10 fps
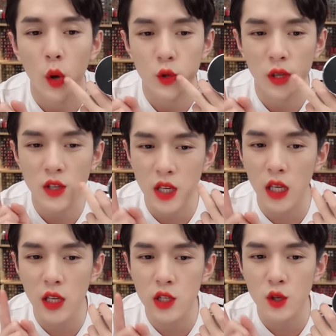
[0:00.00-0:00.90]
我觉得
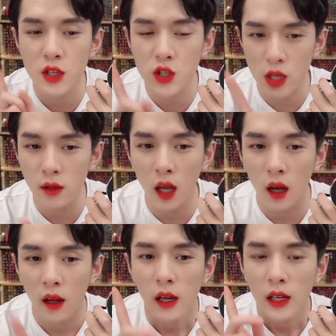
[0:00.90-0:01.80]
这一支就是真
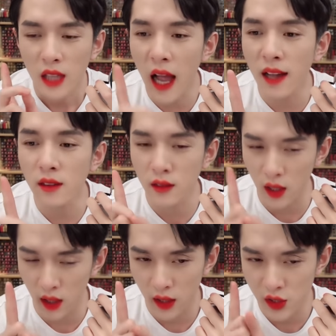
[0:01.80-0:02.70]
的，它
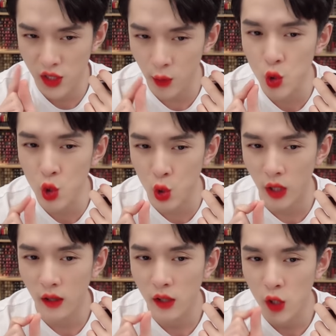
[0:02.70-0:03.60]
的人
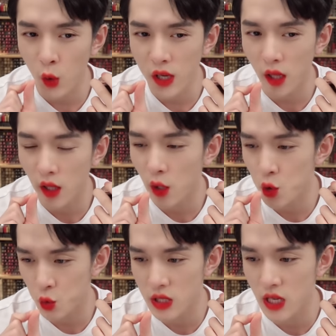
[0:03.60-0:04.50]
群有一点点
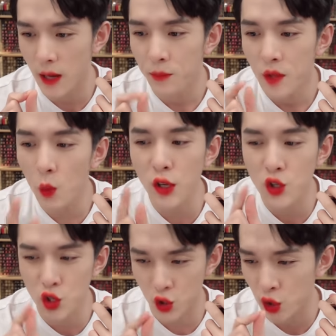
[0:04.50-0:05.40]
的局限，因
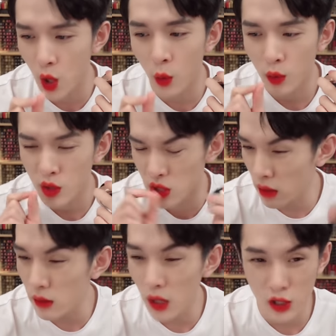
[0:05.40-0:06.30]
为只有
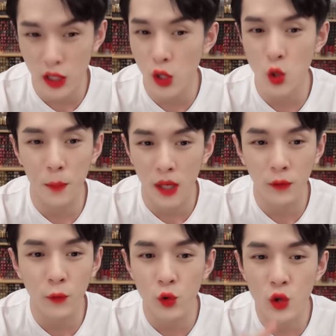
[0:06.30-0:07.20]
真的是那种
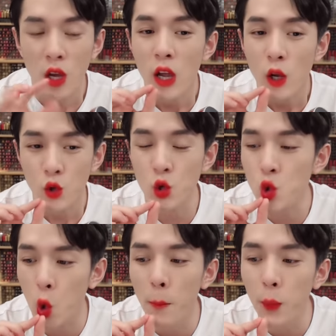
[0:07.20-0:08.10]
皮肤，就
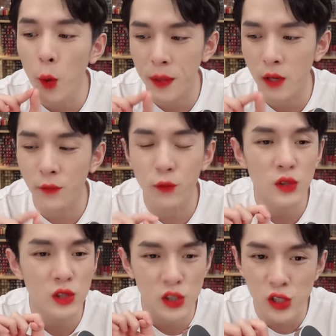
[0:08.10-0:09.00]
是唇部皮
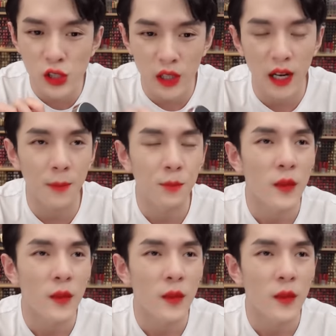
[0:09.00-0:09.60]
肤质，